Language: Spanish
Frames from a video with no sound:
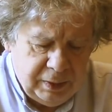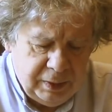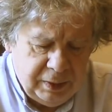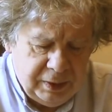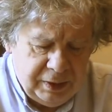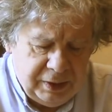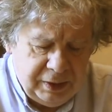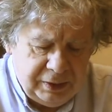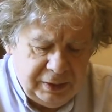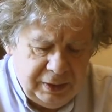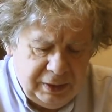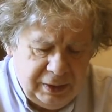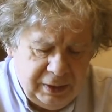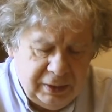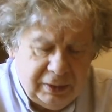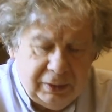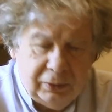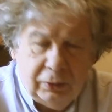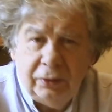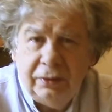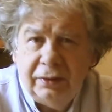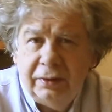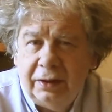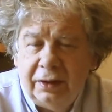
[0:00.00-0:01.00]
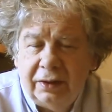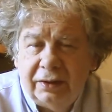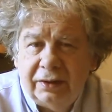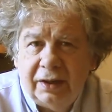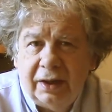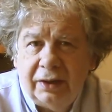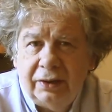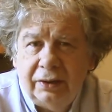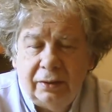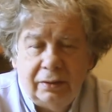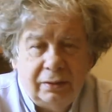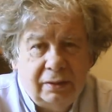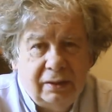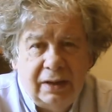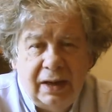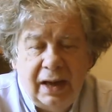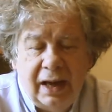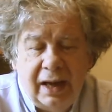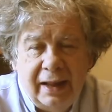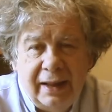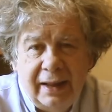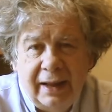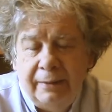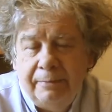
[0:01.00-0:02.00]
¿Qué tiene entonces de extraño?
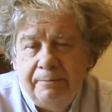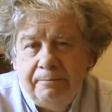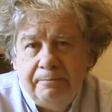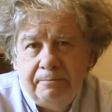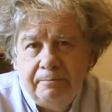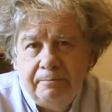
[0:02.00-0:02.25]
Nada.